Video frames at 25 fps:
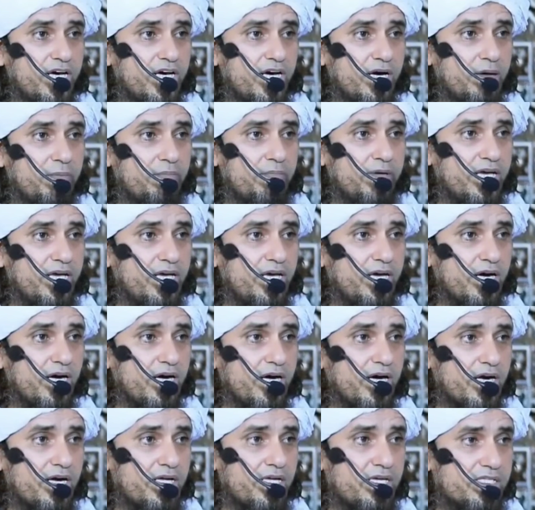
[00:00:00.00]
दुनिया में
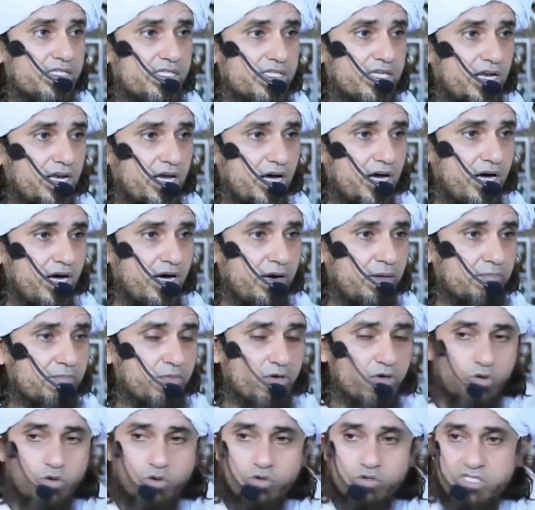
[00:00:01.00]
अगर
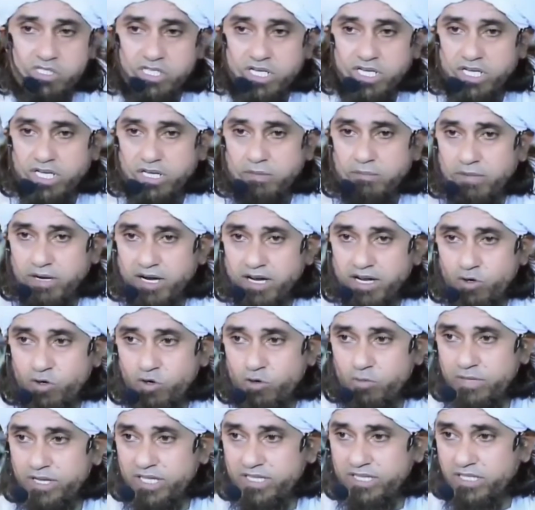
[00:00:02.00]
इस्लाम को सही
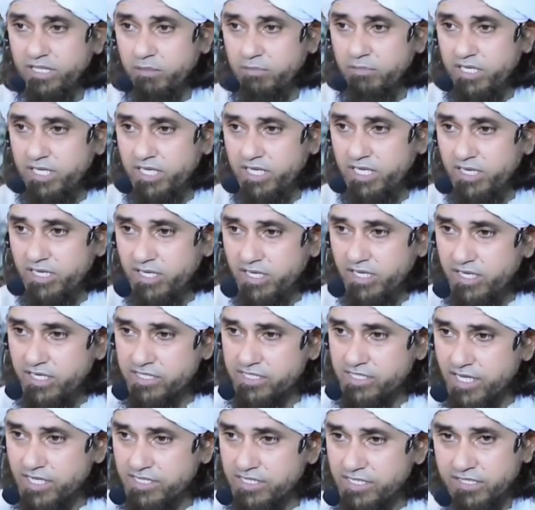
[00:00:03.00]
मानों में तबलीग
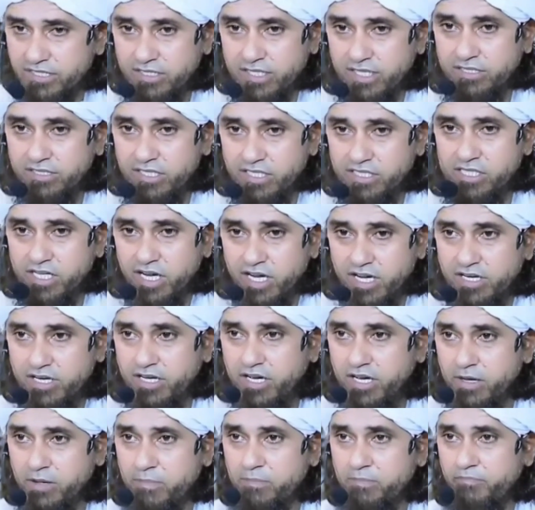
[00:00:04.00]
की इजाज़त दे दी जाए
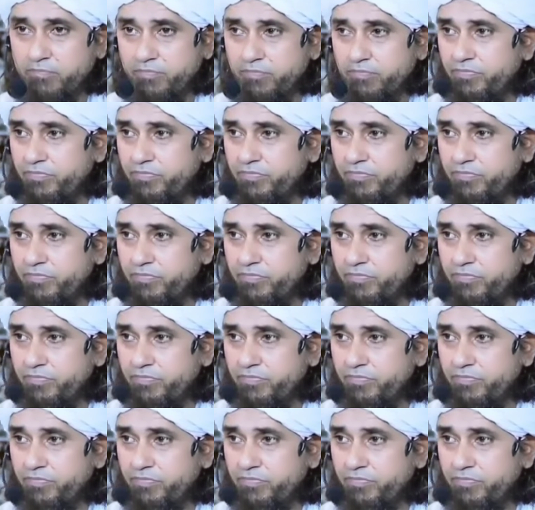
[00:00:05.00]
ना